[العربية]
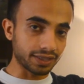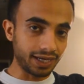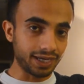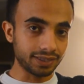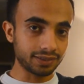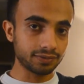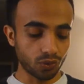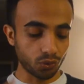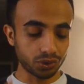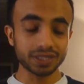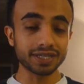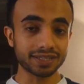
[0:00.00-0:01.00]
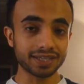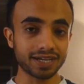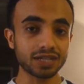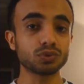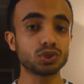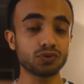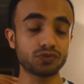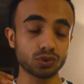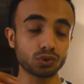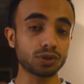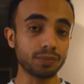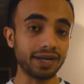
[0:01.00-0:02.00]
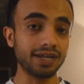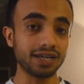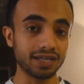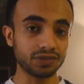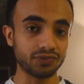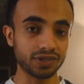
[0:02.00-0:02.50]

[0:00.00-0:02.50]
تحت وتقدر تتاكد وتشوف شروط المرحله اللي انت